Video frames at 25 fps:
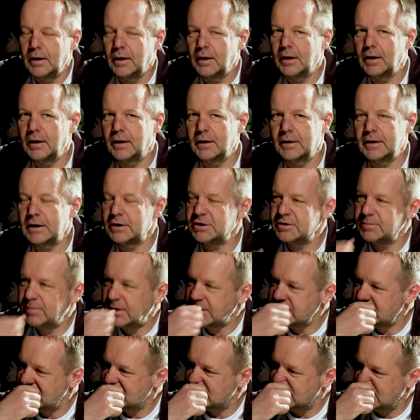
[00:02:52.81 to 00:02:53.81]
E, ja się
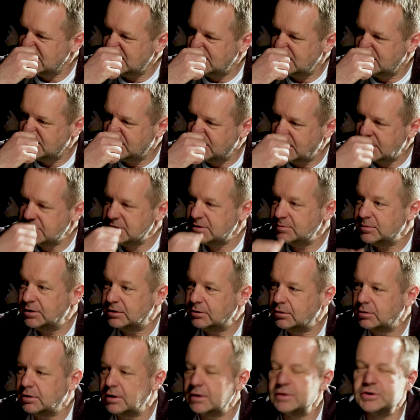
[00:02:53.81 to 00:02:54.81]
bardziej, bardziej mnie
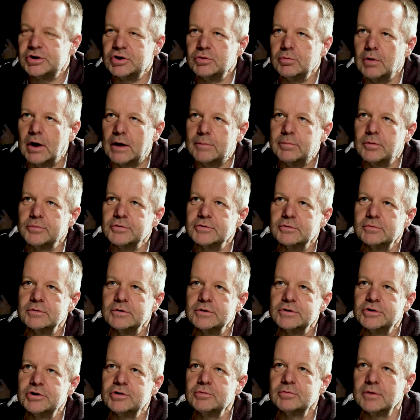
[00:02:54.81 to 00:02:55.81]
to kręciło, jak po prostu
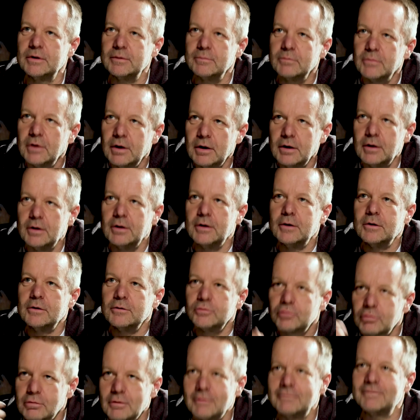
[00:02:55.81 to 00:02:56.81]
jeździłem,
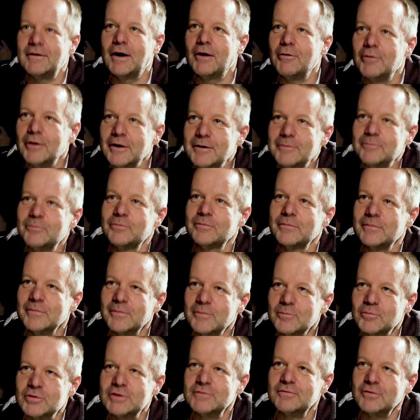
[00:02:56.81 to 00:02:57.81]
drukowałem,
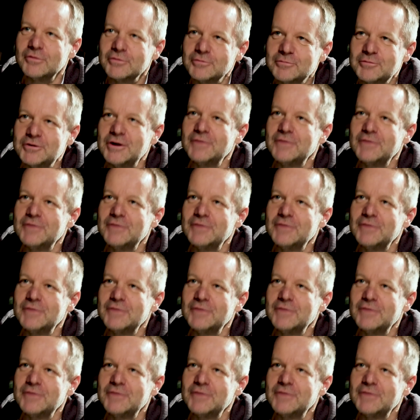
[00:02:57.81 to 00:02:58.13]
przywozi, mhm.